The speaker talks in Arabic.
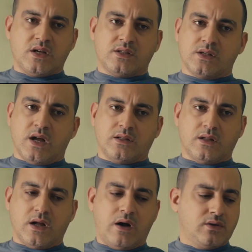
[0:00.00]
بس
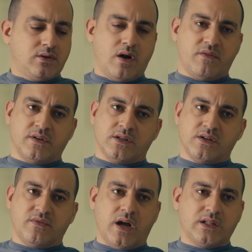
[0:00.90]
سعادتك حاولت اوقف
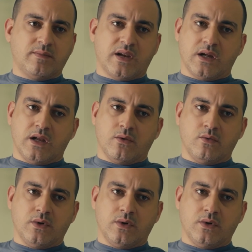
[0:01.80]
النزيف لحد ما الرجاله